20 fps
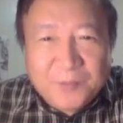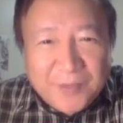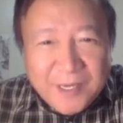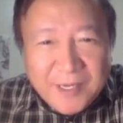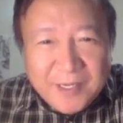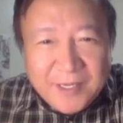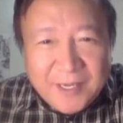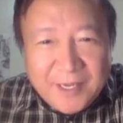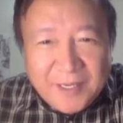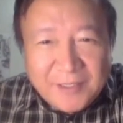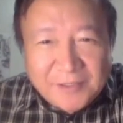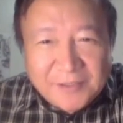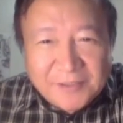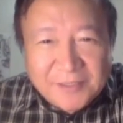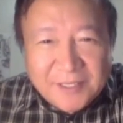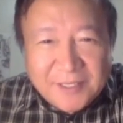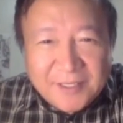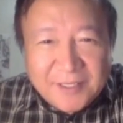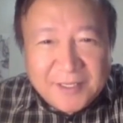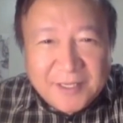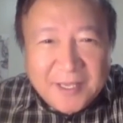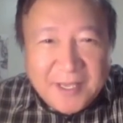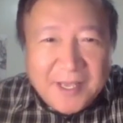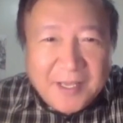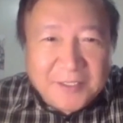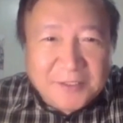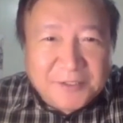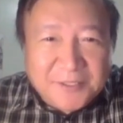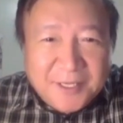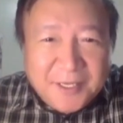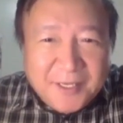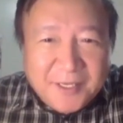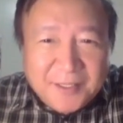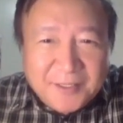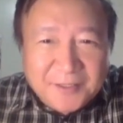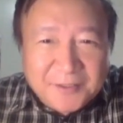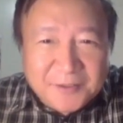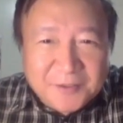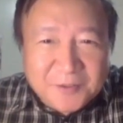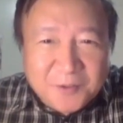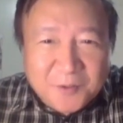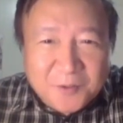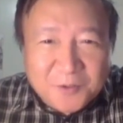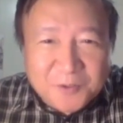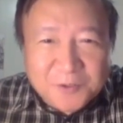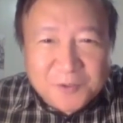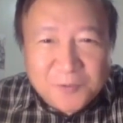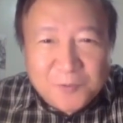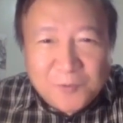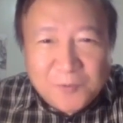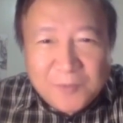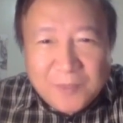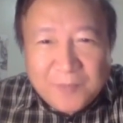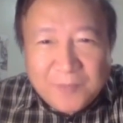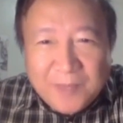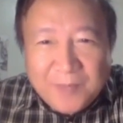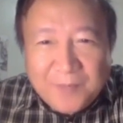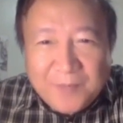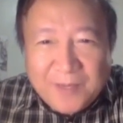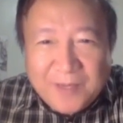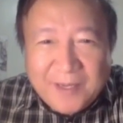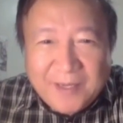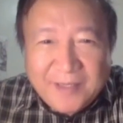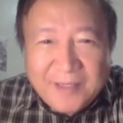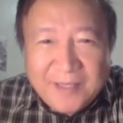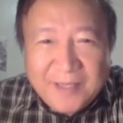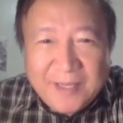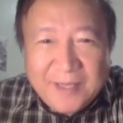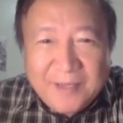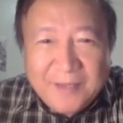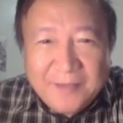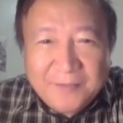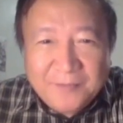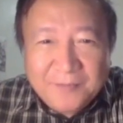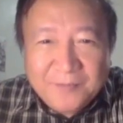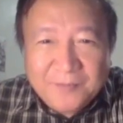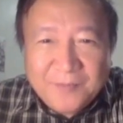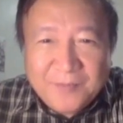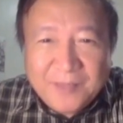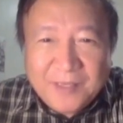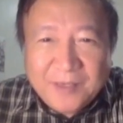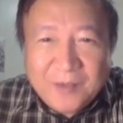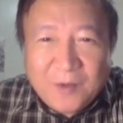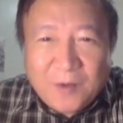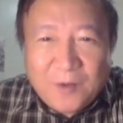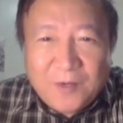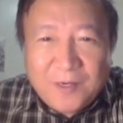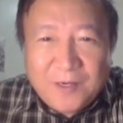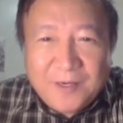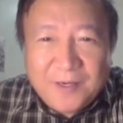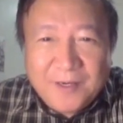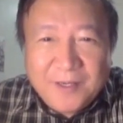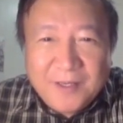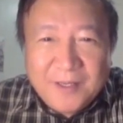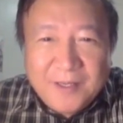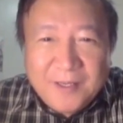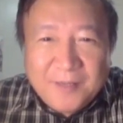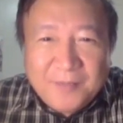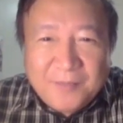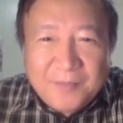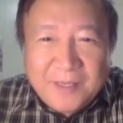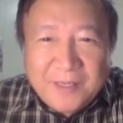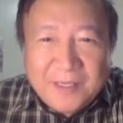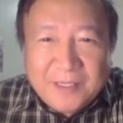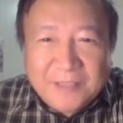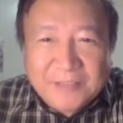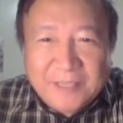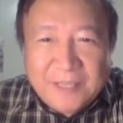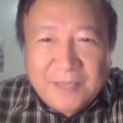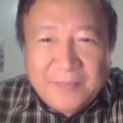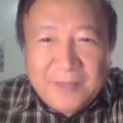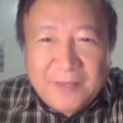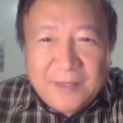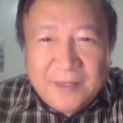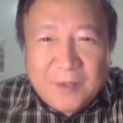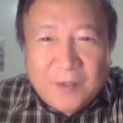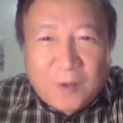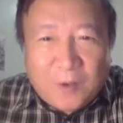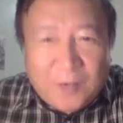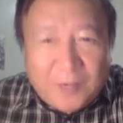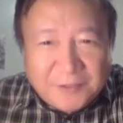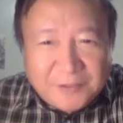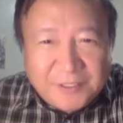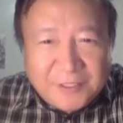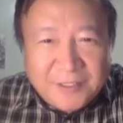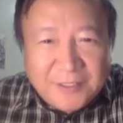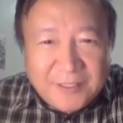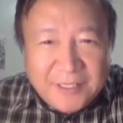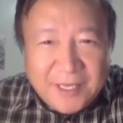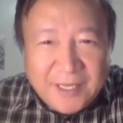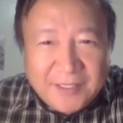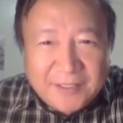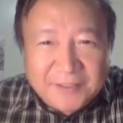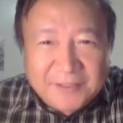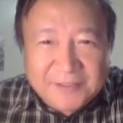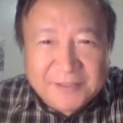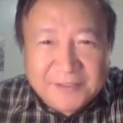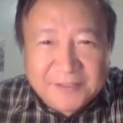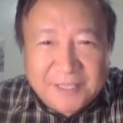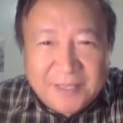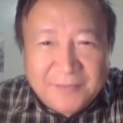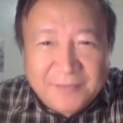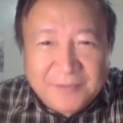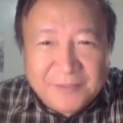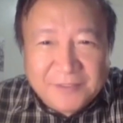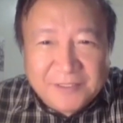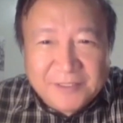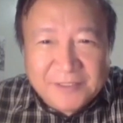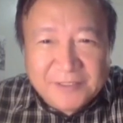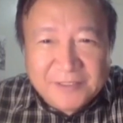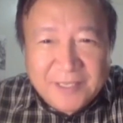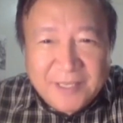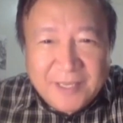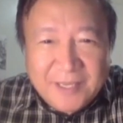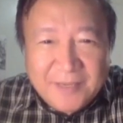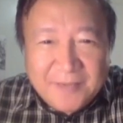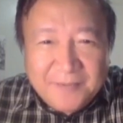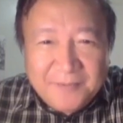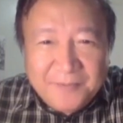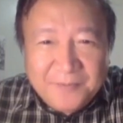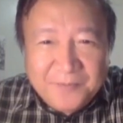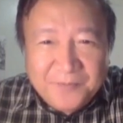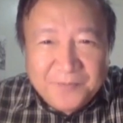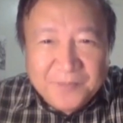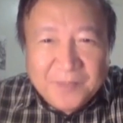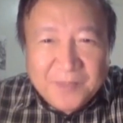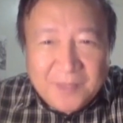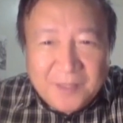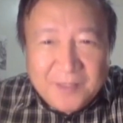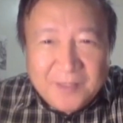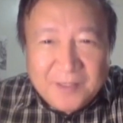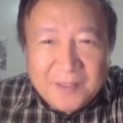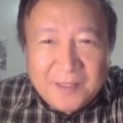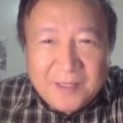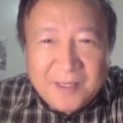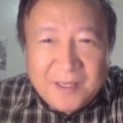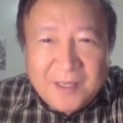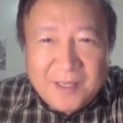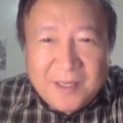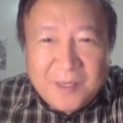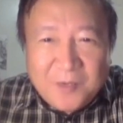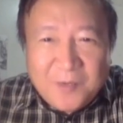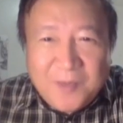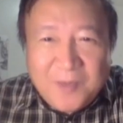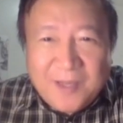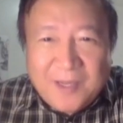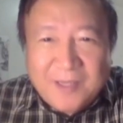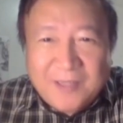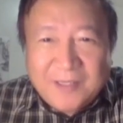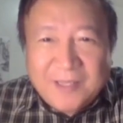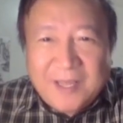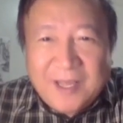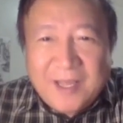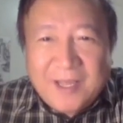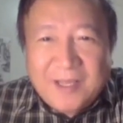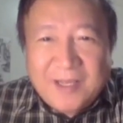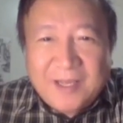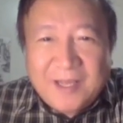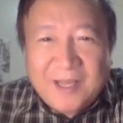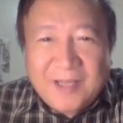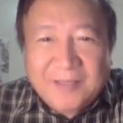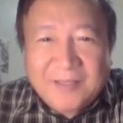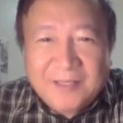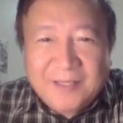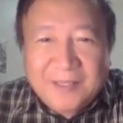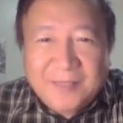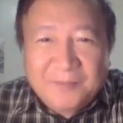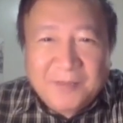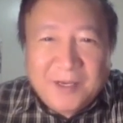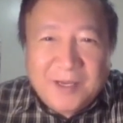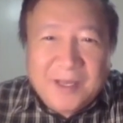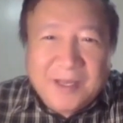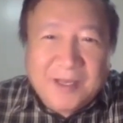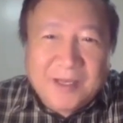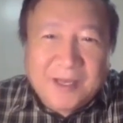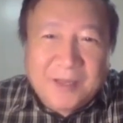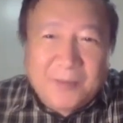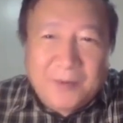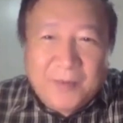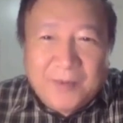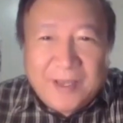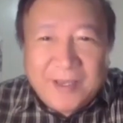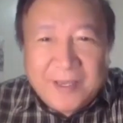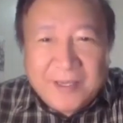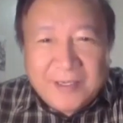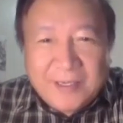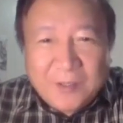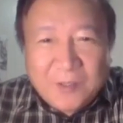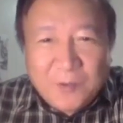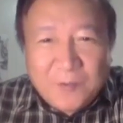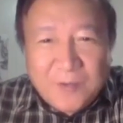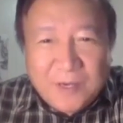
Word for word: of wrinkles and aging. So gusto mo magpapaganda, may col may kasamang collagen diyan sa stem cells na 'yan. Uh, gumaganda ang ating mga kababayan na